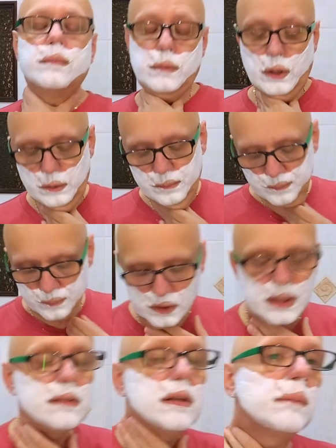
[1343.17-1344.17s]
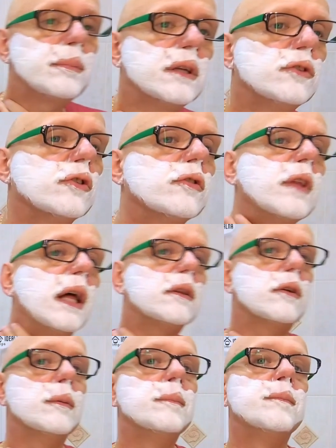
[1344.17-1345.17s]
No, jest lepiej niż
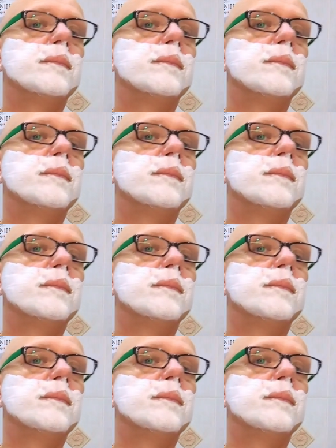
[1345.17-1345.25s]
ostatnio.